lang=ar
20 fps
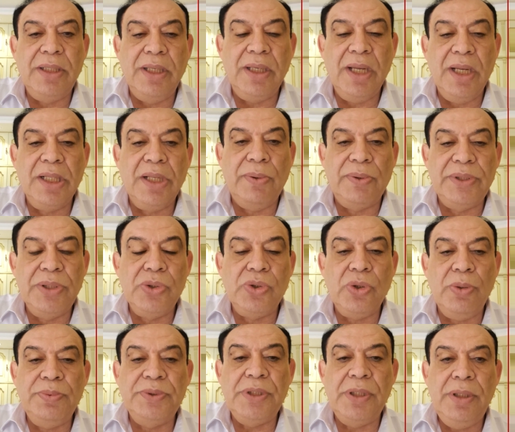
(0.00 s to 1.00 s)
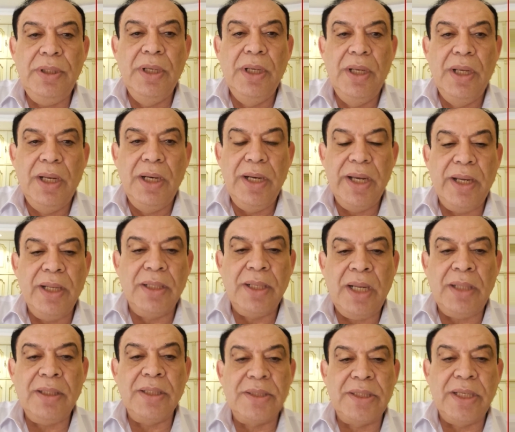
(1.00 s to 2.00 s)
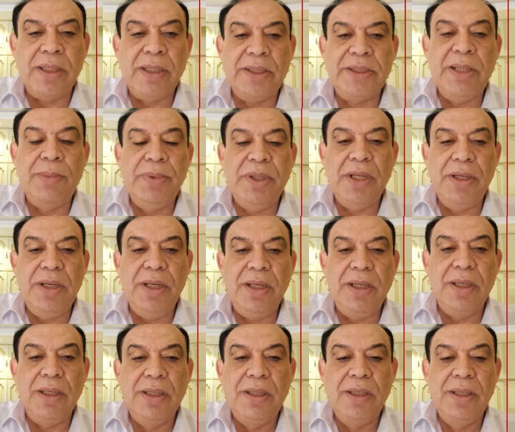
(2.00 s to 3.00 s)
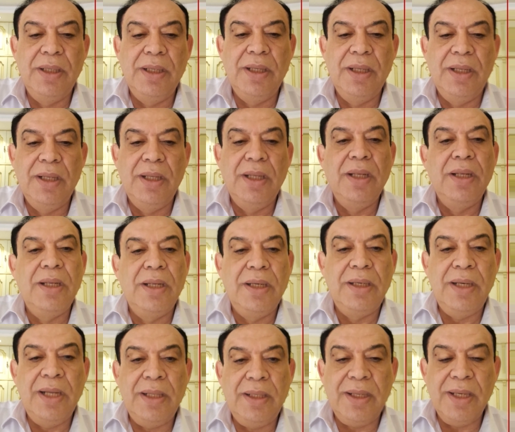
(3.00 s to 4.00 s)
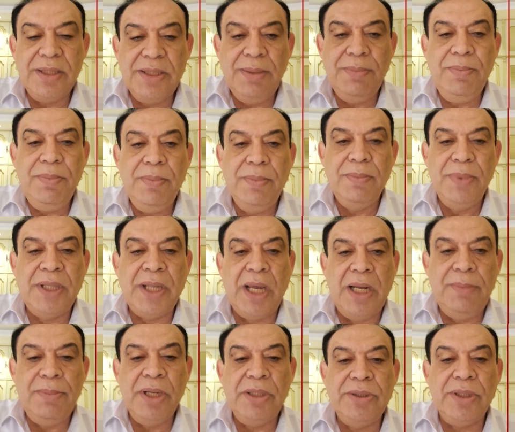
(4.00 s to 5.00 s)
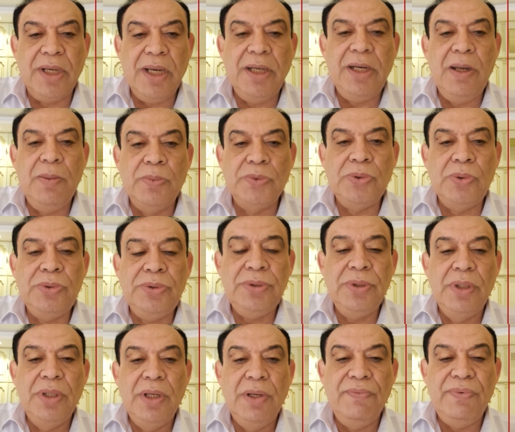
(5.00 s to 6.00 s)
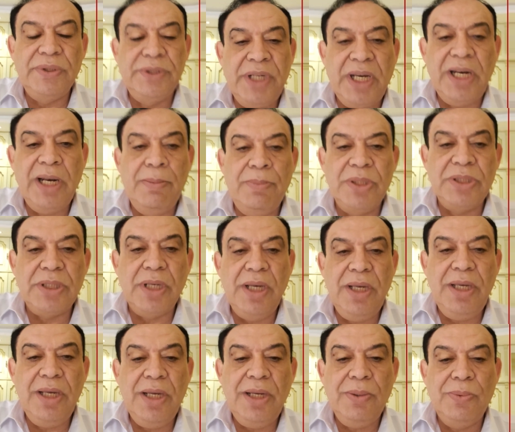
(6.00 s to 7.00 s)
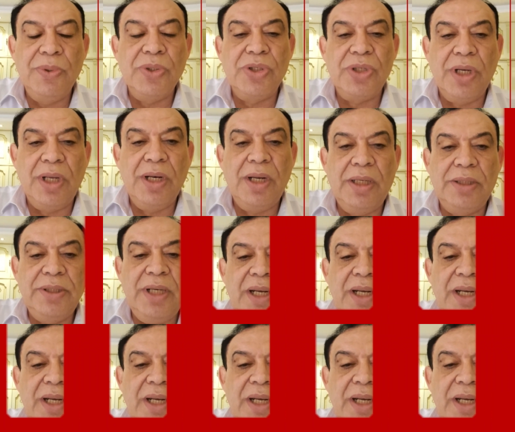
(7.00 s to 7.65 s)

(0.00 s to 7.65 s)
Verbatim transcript: تجاه دوران شبرا لكن تحت السيطرة الميدانية نلتزم بتعليمات رجال المرور في الرحلة المسائية وإن شاء الله